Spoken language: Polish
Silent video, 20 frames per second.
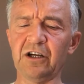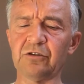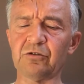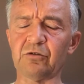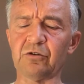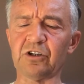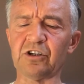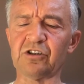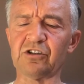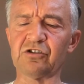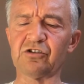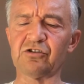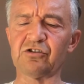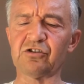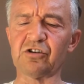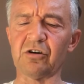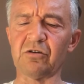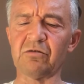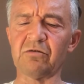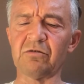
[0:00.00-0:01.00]
których
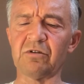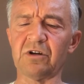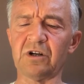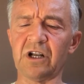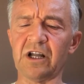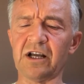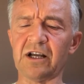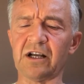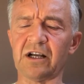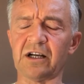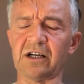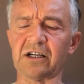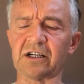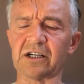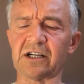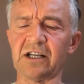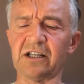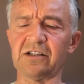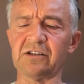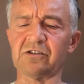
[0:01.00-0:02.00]
ciągle
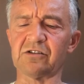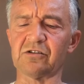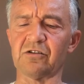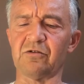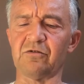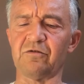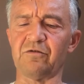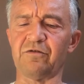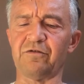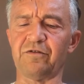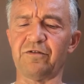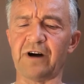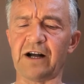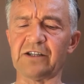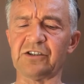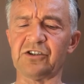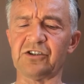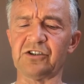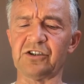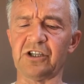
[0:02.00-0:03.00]
kręcą
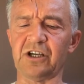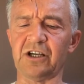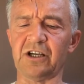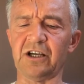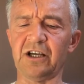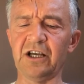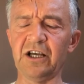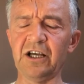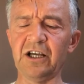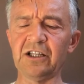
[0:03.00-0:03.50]
właśnie.